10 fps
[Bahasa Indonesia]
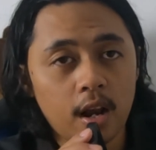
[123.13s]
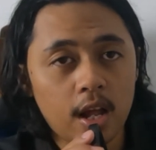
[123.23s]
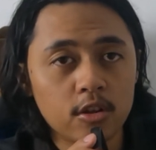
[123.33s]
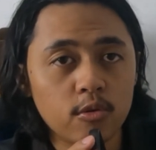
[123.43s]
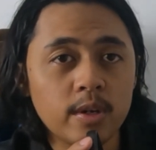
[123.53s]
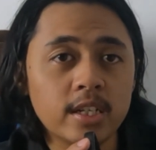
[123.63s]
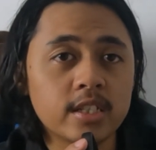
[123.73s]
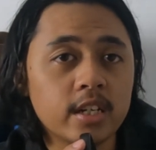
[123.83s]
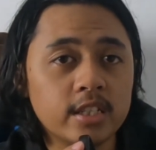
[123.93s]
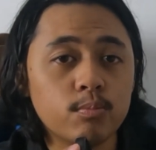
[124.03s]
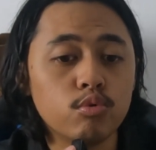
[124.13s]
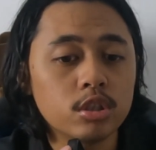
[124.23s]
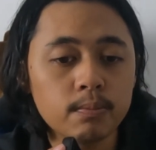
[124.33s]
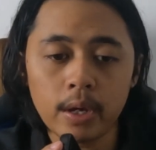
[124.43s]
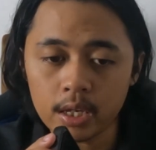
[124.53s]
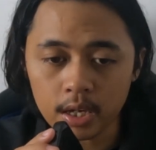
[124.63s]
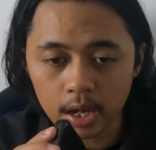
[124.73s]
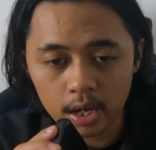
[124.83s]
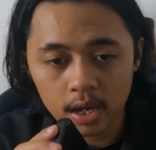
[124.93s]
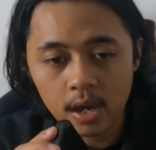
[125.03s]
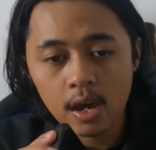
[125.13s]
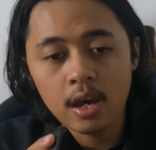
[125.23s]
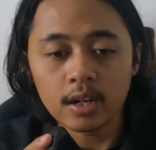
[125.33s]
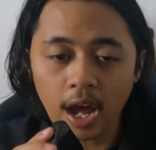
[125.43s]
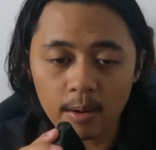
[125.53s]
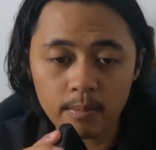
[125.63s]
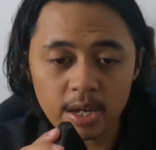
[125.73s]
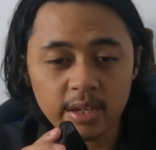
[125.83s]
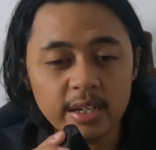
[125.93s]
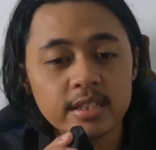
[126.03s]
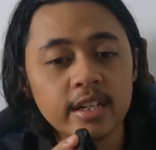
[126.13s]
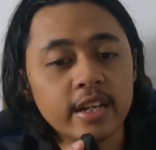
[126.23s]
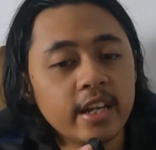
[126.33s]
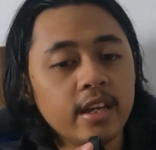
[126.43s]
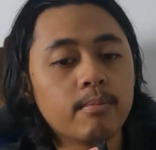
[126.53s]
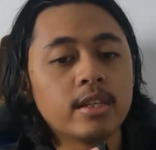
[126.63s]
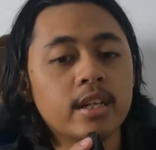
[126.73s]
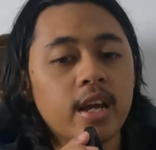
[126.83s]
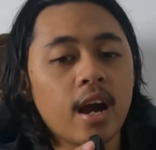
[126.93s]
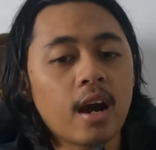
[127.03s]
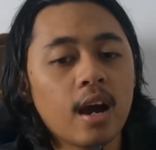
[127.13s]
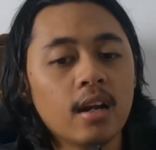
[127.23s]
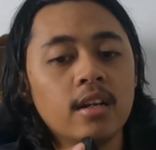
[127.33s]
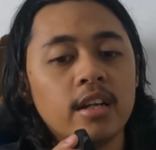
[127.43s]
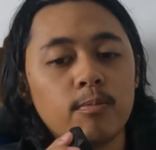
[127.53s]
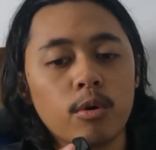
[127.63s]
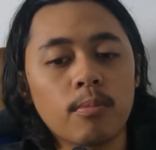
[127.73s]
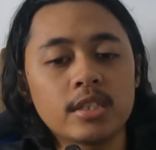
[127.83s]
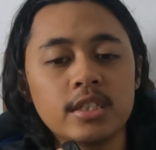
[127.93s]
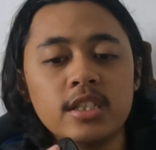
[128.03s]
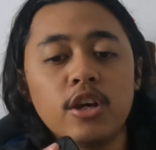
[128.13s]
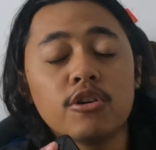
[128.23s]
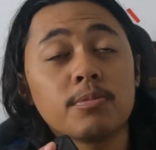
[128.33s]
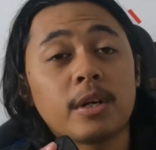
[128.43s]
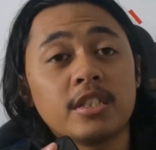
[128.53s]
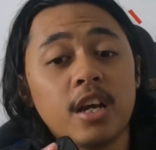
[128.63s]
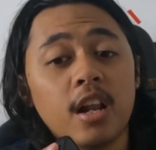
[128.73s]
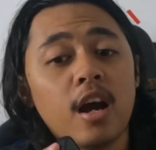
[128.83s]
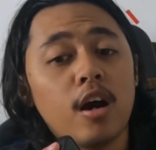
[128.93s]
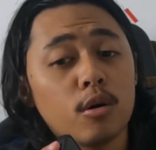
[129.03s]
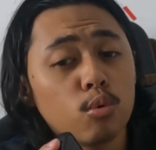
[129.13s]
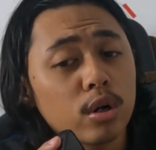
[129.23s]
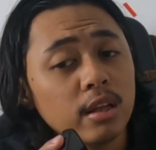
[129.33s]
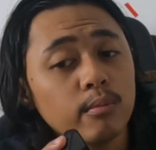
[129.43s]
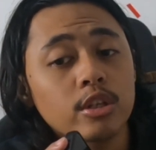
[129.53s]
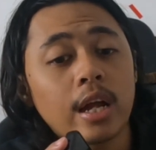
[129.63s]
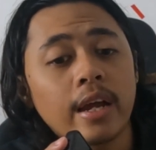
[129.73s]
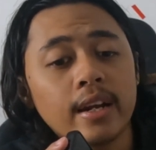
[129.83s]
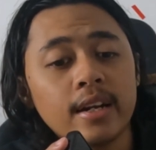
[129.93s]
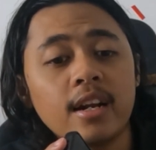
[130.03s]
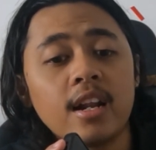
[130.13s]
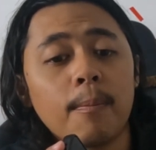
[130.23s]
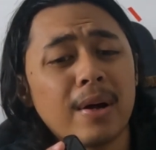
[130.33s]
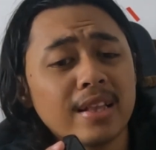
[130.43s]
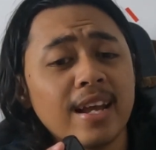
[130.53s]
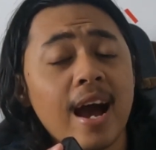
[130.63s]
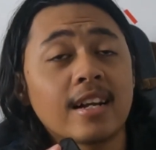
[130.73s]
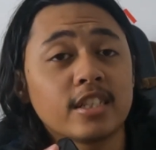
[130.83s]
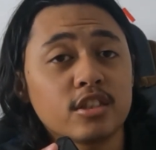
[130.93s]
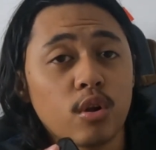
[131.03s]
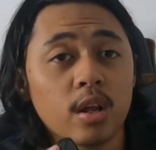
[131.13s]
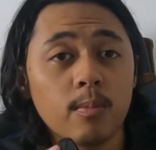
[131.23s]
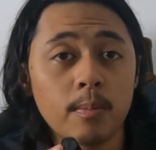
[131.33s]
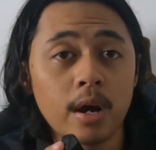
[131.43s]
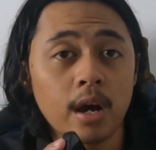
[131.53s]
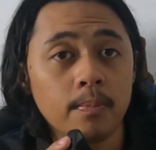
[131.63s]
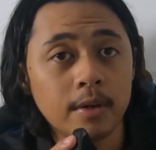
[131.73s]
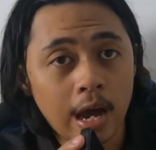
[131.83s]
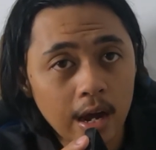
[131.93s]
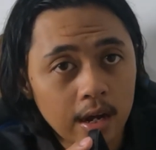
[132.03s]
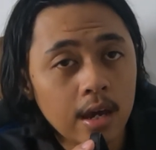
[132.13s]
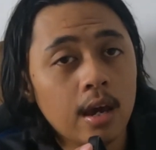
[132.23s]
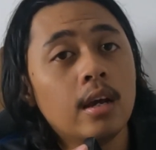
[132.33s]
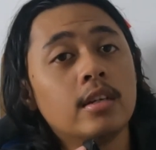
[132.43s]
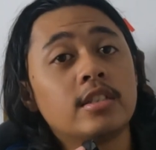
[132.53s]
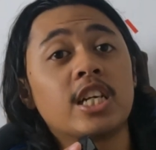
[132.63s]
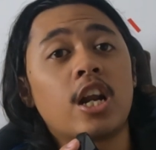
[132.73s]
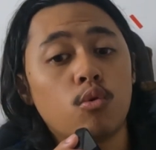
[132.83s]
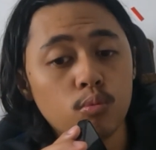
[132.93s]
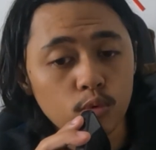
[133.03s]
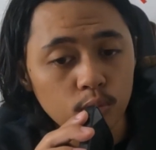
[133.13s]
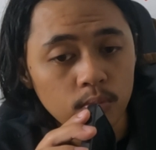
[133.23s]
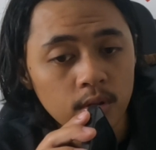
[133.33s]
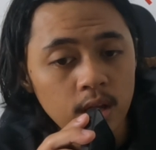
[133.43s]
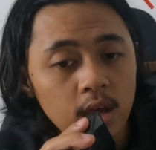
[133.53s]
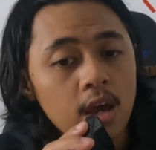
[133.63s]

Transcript: sosial atau biasa disebut BIG. Nah, BIG sendiri menyediakan informasi geospasial yang akurat, mutakhir, dan dapat diakses oleh berbagai pihak secara umum.